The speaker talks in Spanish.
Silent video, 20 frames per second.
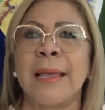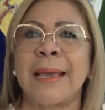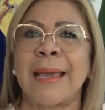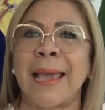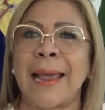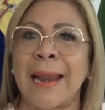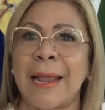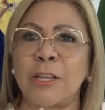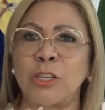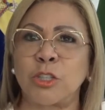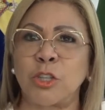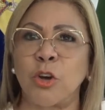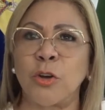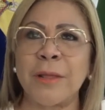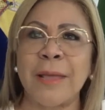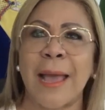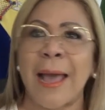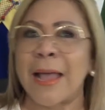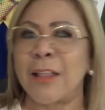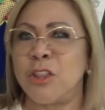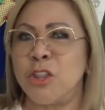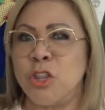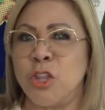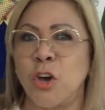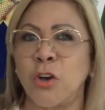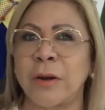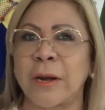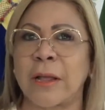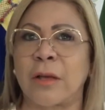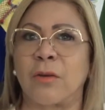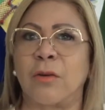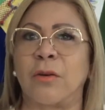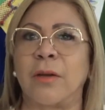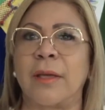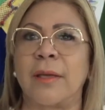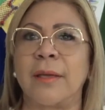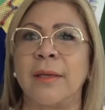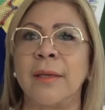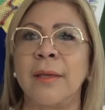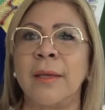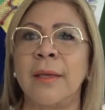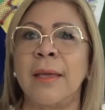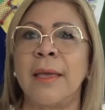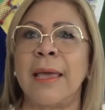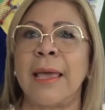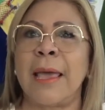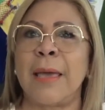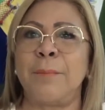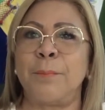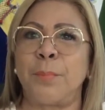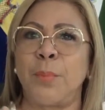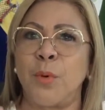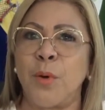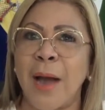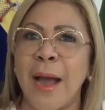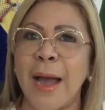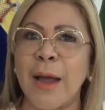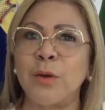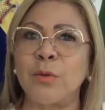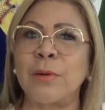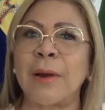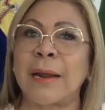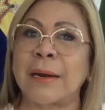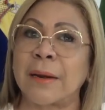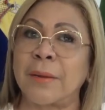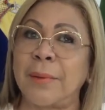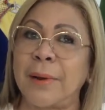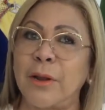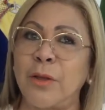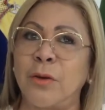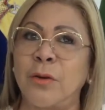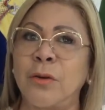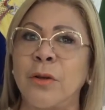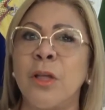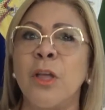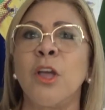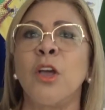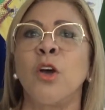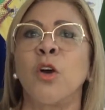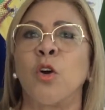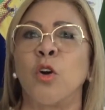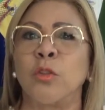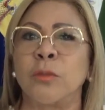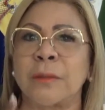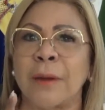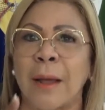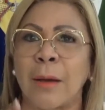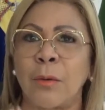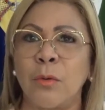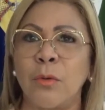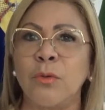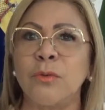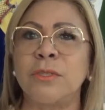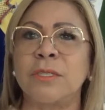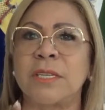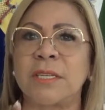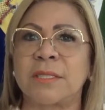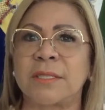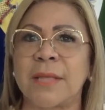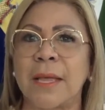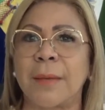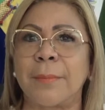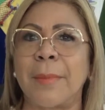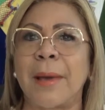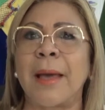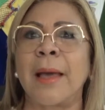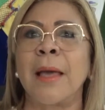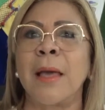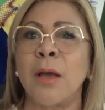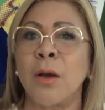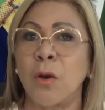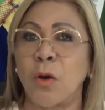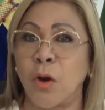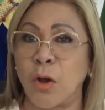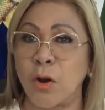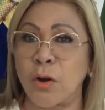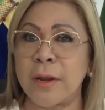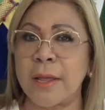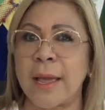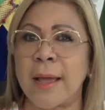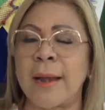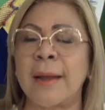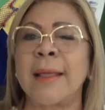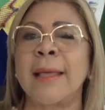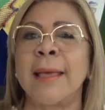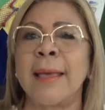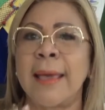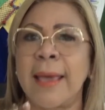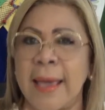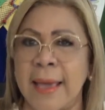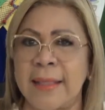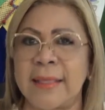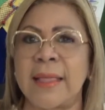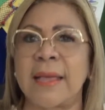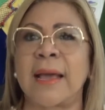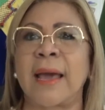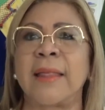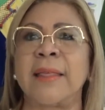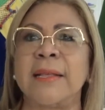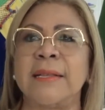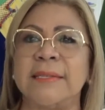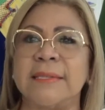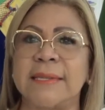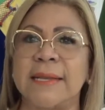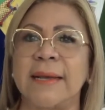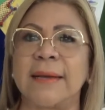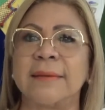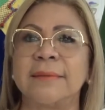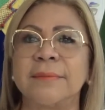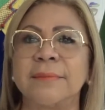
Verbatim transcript: que la historia no recoge, empujaron la rebelión contra un sistema colonial en decadencia.